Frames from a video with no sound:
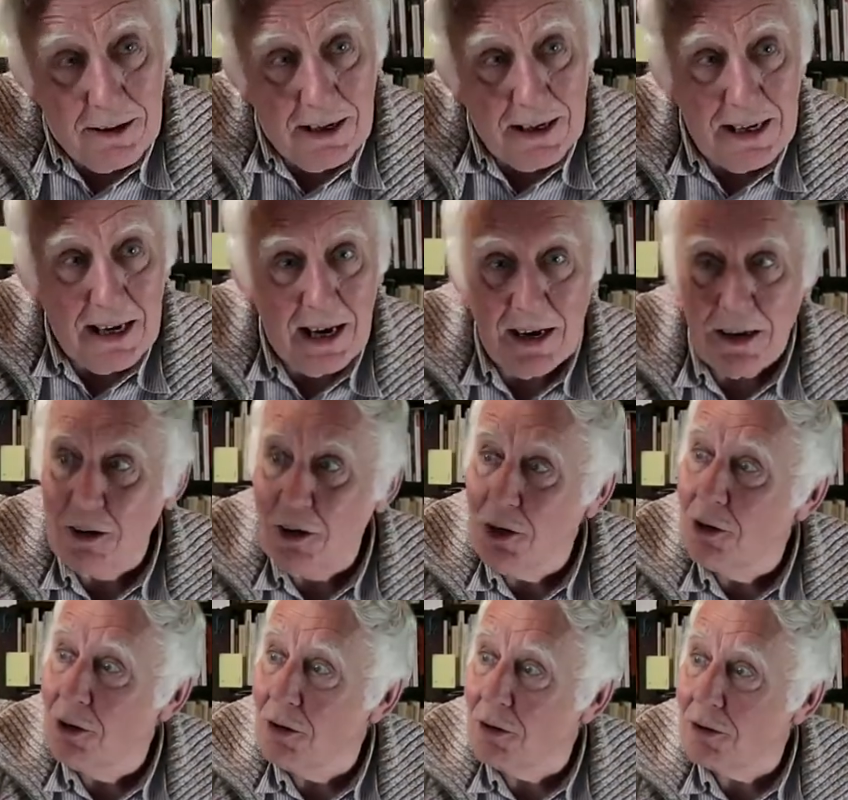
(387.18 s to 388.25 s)
il y a un
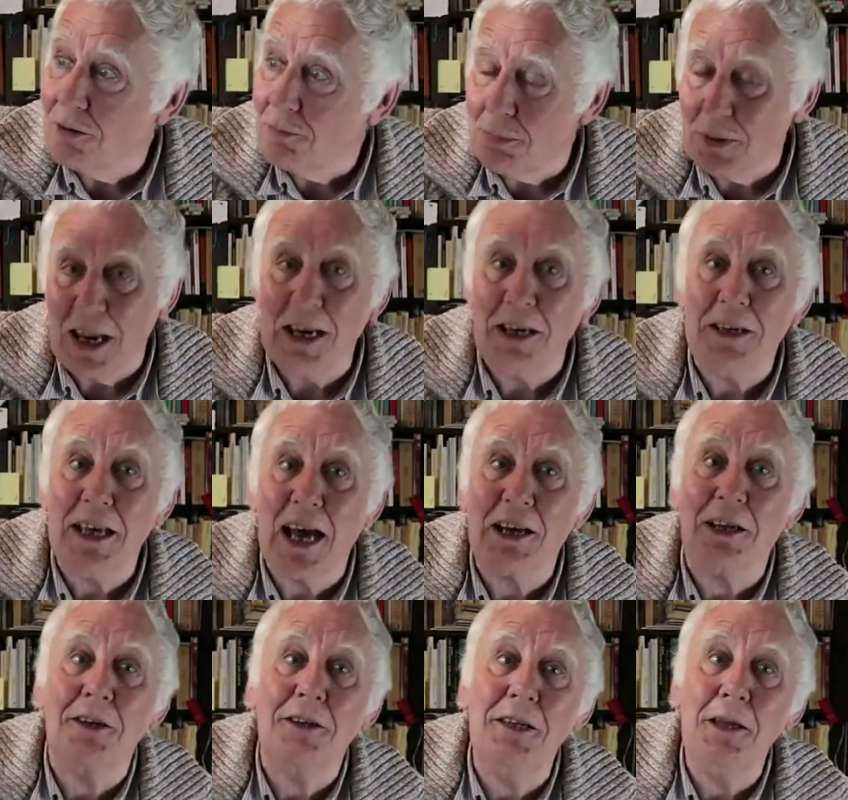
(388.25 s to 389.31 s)
lieu plein
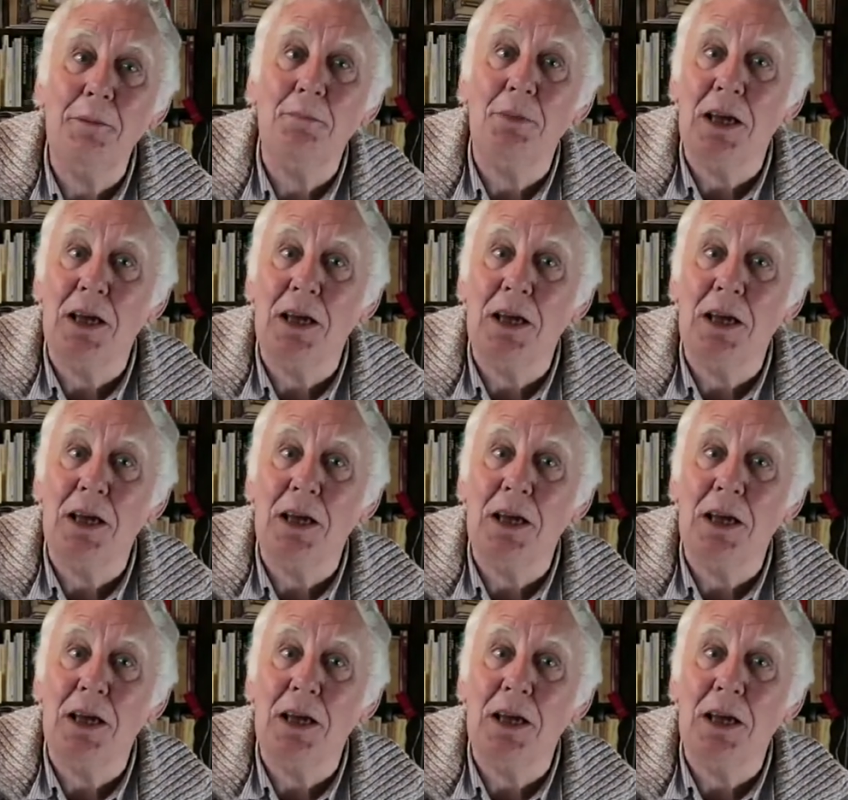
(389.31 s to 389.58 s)
d'archétypes,